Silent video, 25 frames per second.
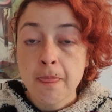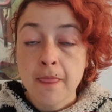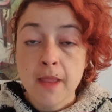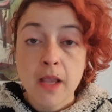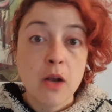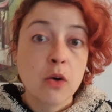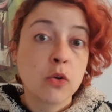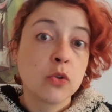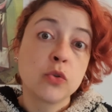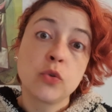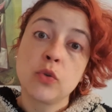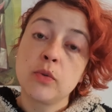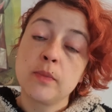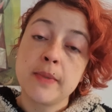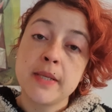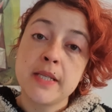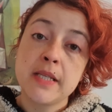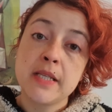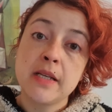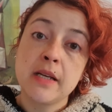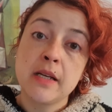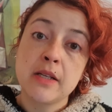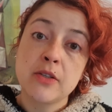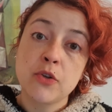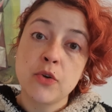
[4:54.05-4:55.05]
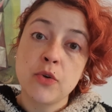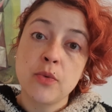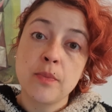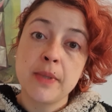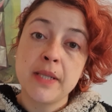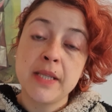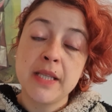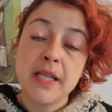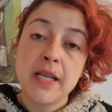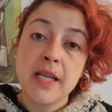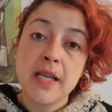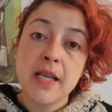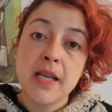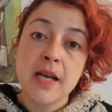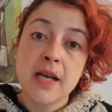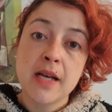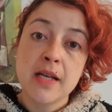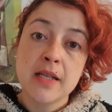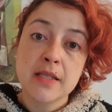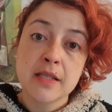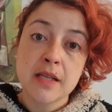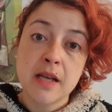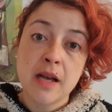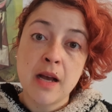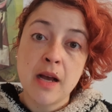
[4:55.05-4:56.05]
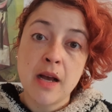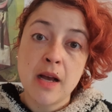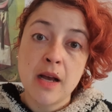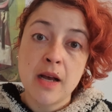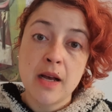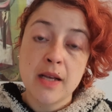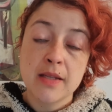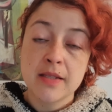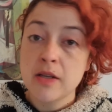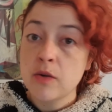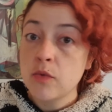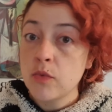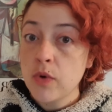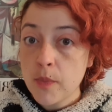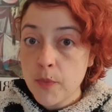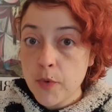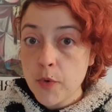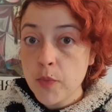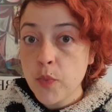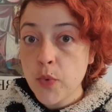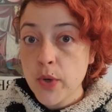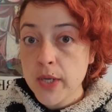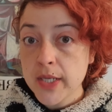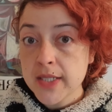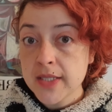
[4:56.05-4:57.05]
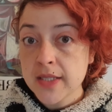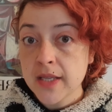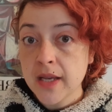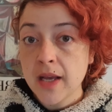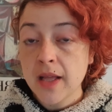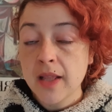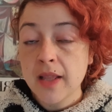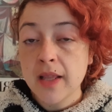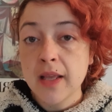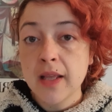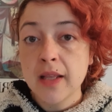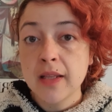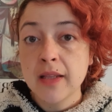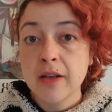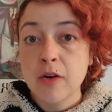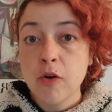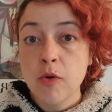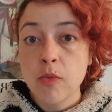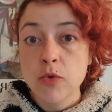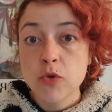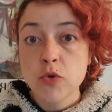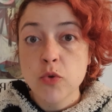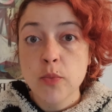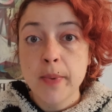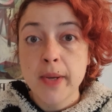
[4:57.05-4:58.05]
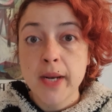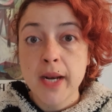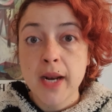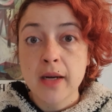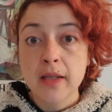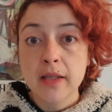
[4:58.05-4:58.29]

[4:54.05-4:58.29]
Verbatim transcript: con tu investigación vendrías a hacer una propuesta de cómo superar,